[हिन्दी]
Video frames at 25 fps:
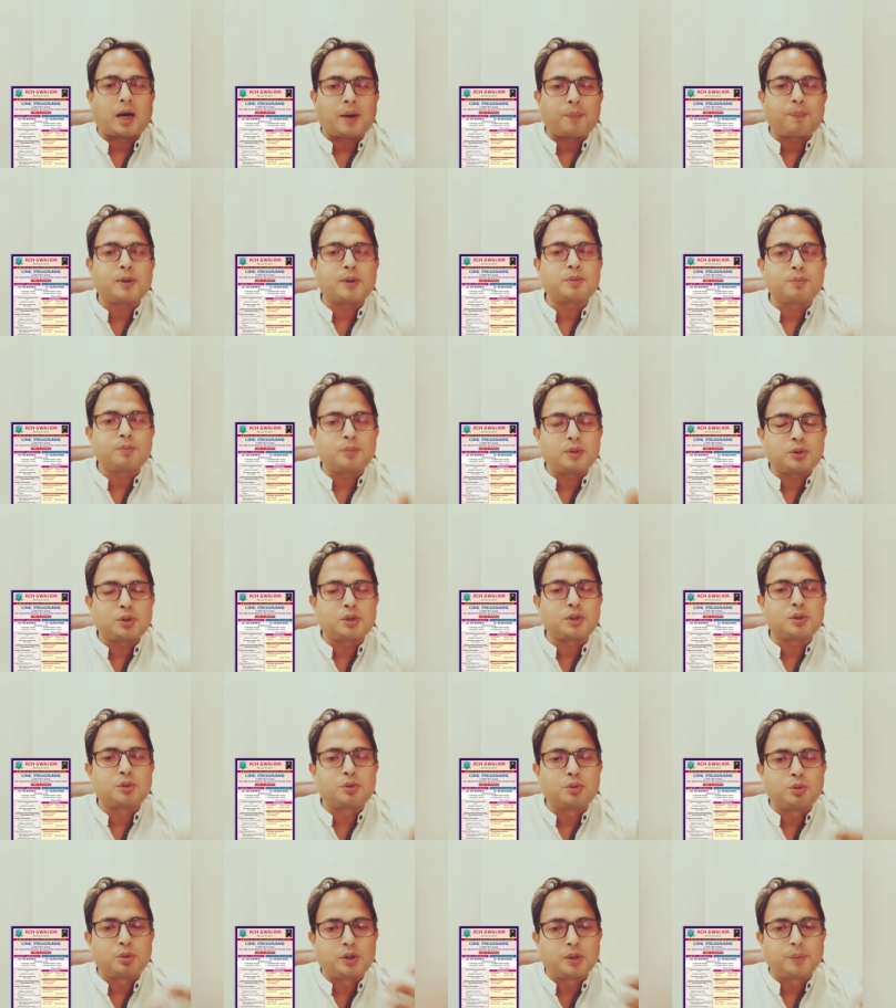आपस में
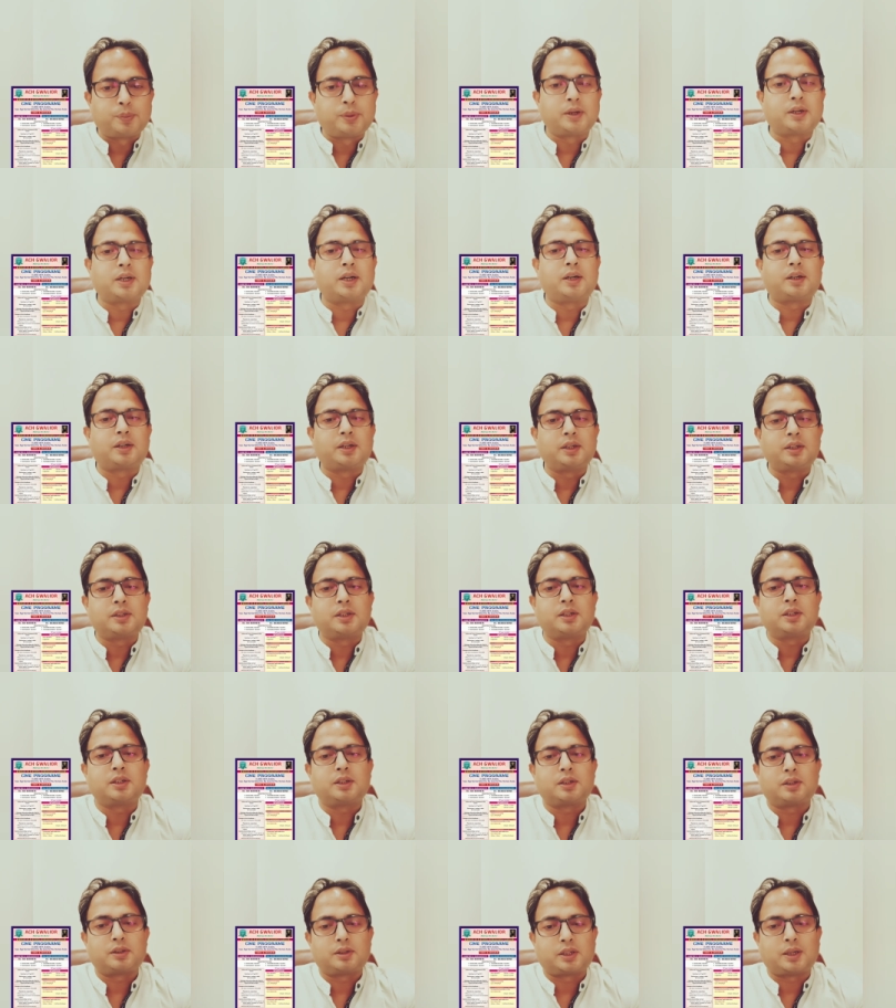जिस जो डिफ़िकल्टीज़
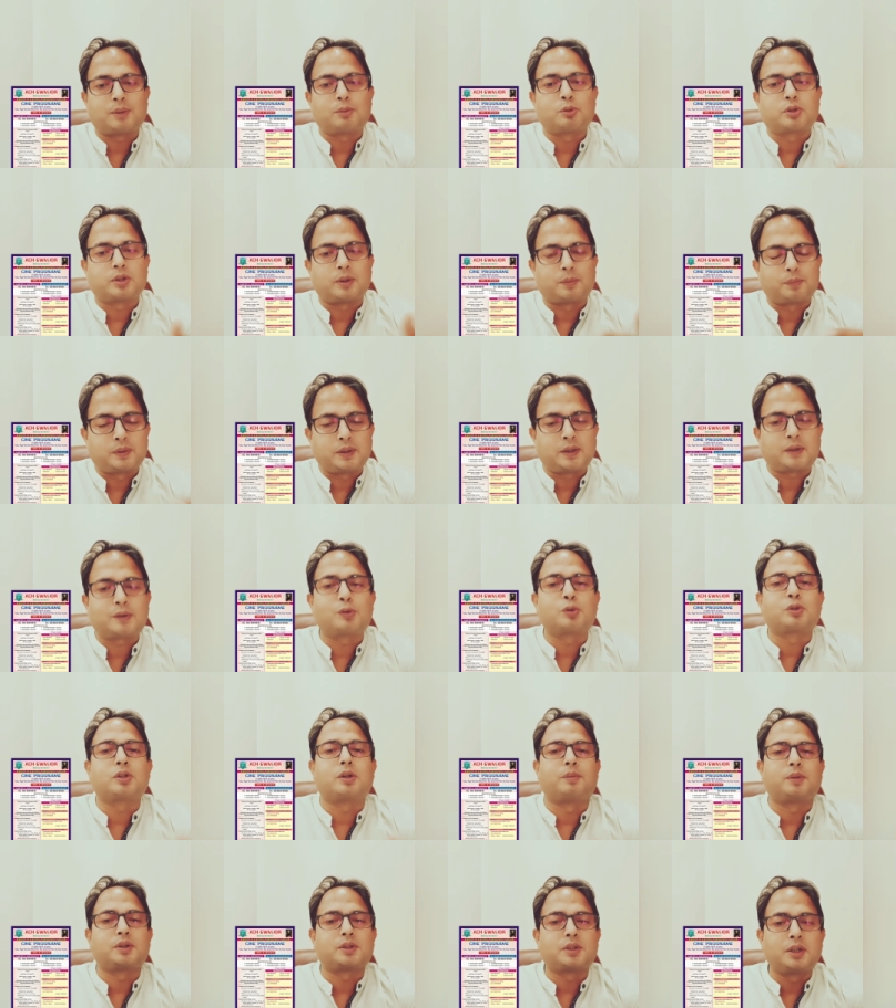हैं चाहे वो सब्जेक्ट को
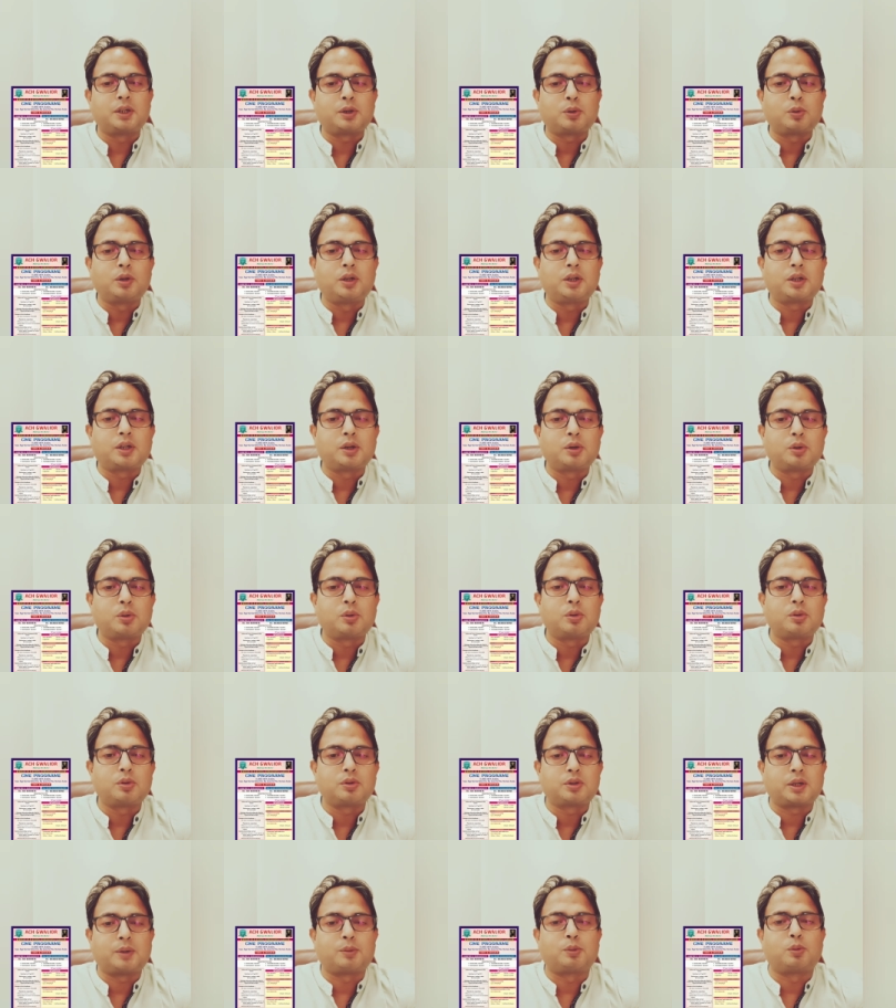समझने को लेके
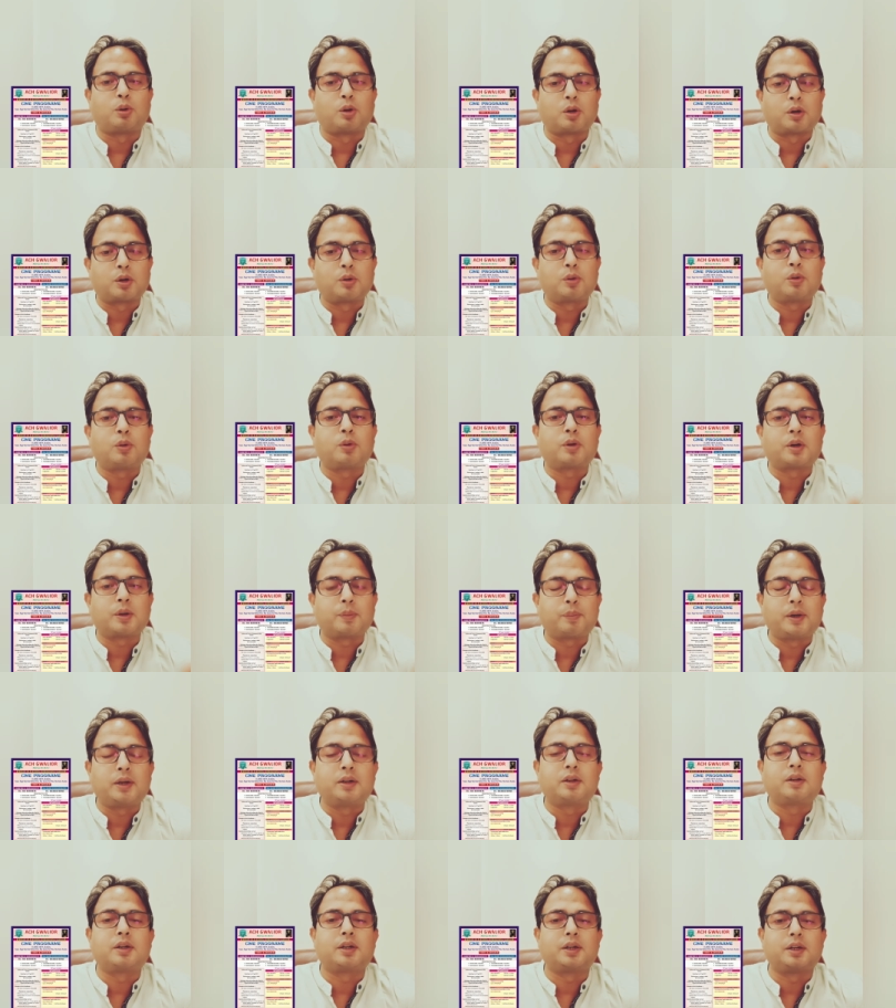हो चाहे वो ऑर्गेनोम
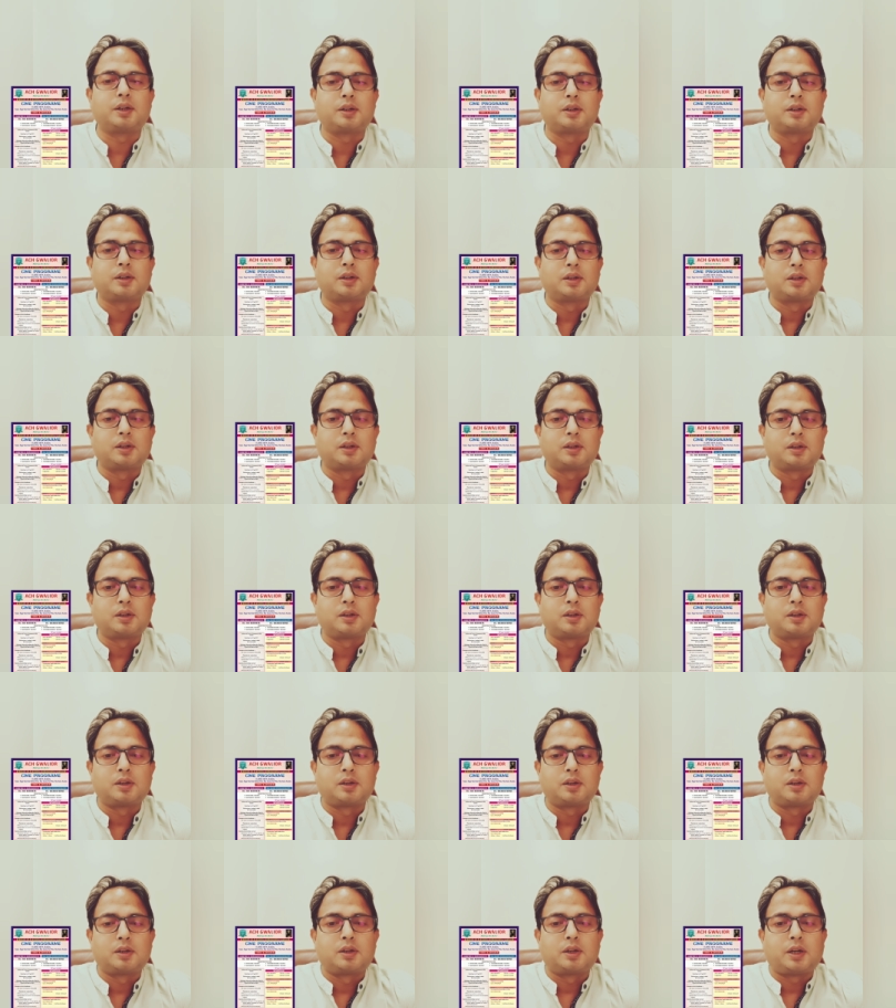रिपेटरी
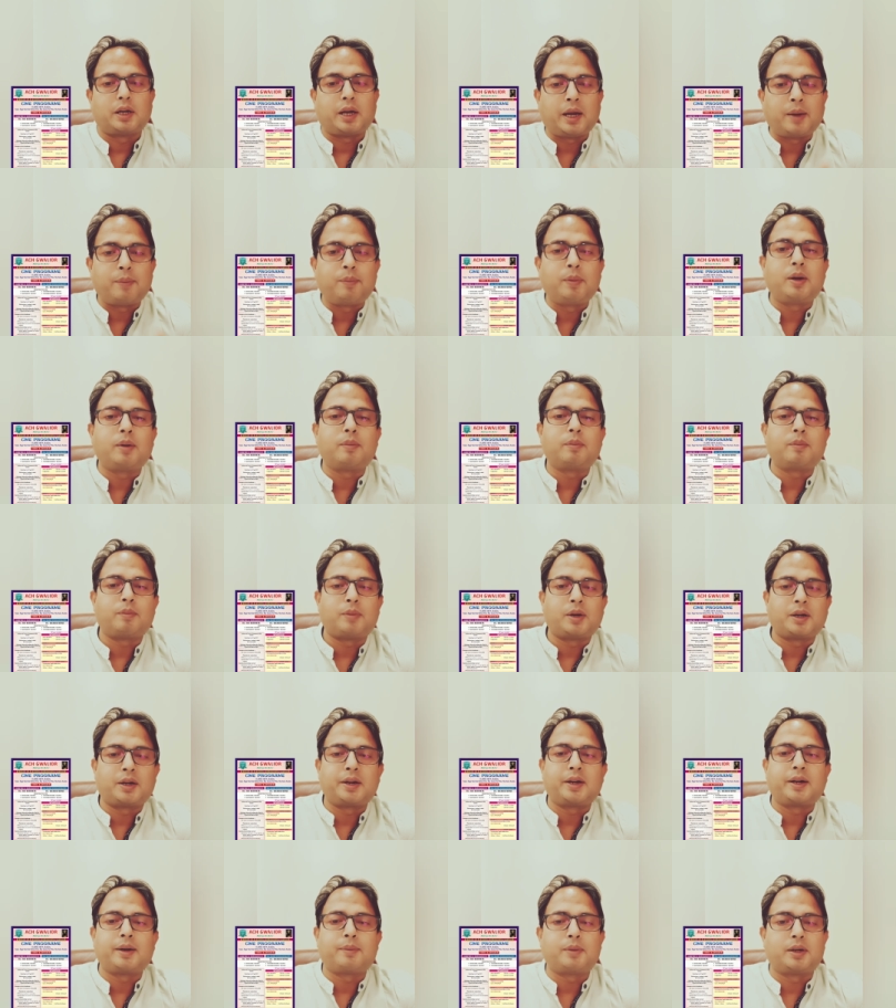एम एम
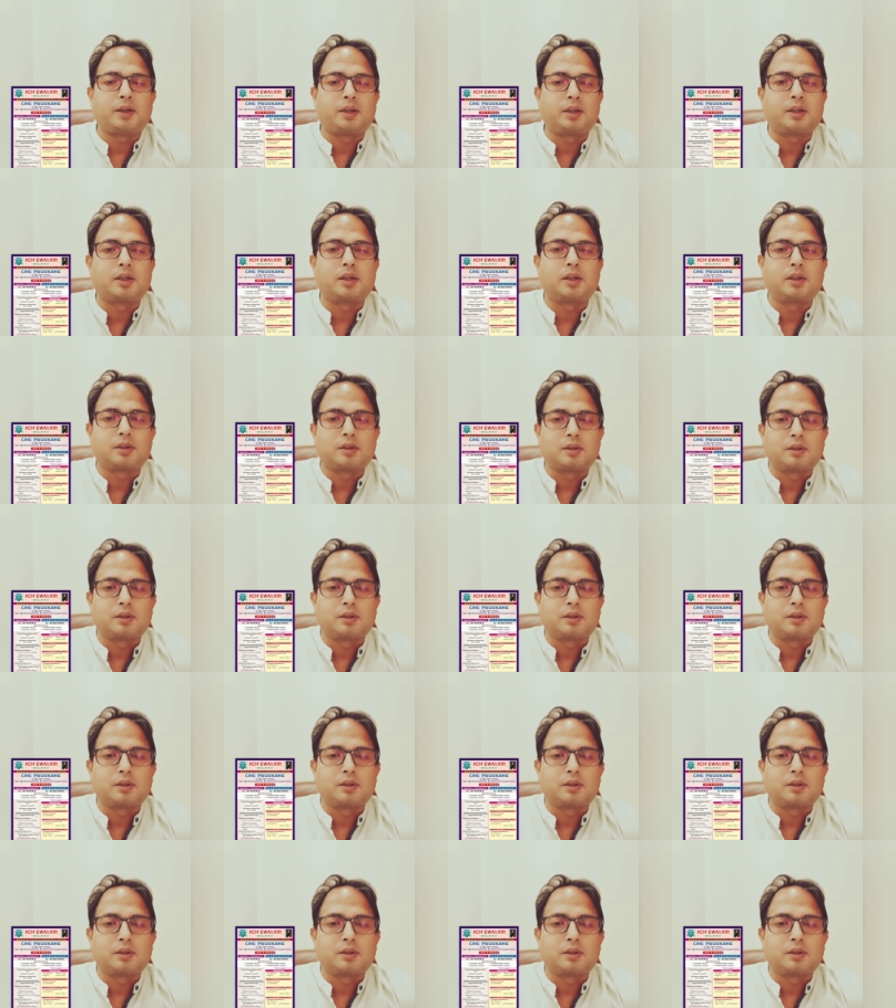मटीरिया मेडिका